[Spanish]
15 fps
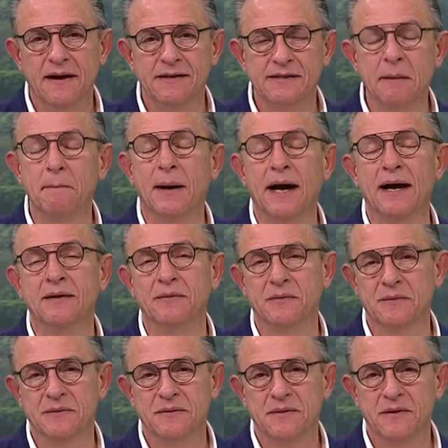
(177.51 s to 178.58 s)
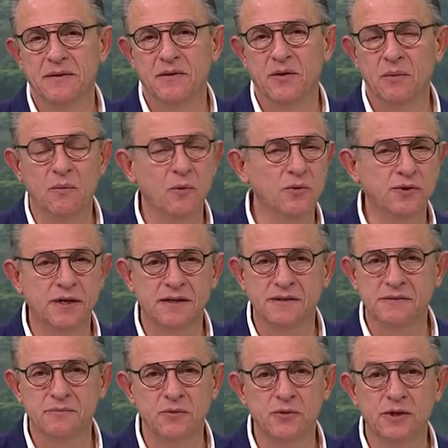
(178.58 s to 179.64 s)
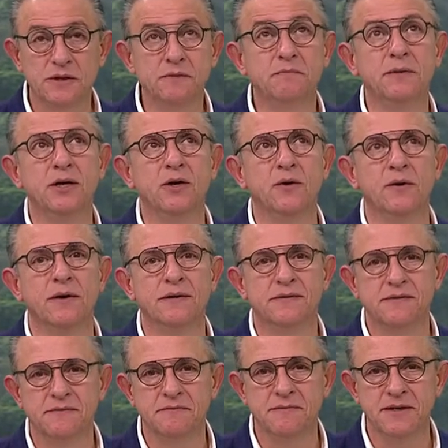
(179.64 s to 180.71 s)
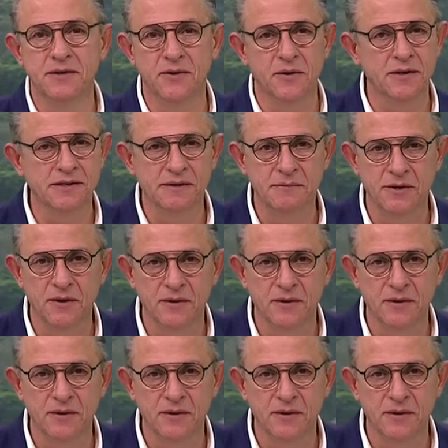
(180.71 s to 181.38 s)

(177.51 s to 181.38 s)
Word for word: están pagando con muchas, muchas, millones, millones y